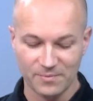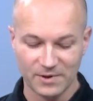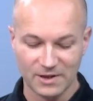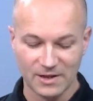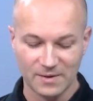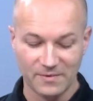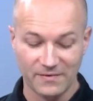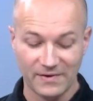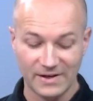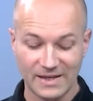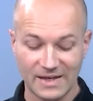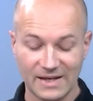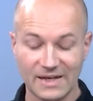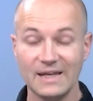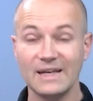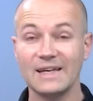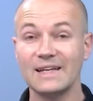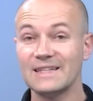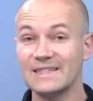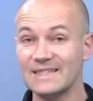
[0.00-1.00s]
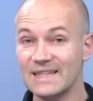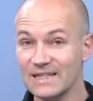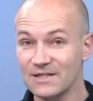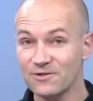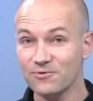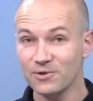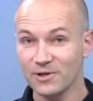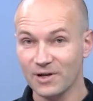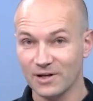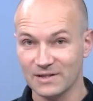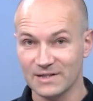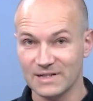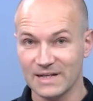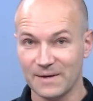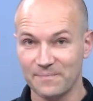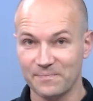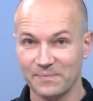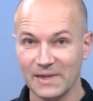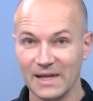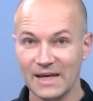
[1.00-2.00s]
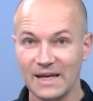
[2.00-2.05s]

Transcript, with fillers: oprogramowanie cenzurujące.